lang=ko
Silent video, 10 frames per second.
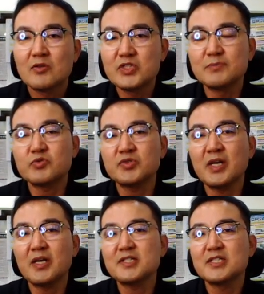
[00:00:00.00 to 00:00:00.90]
지금
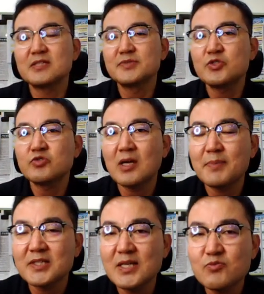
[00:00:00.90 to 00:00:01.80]
수색에 지금 신축
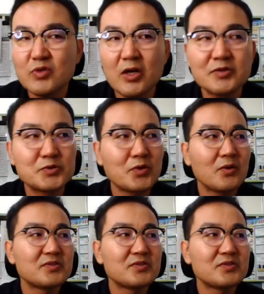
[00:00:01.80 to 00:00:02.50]
아파트 입주를 하거든요.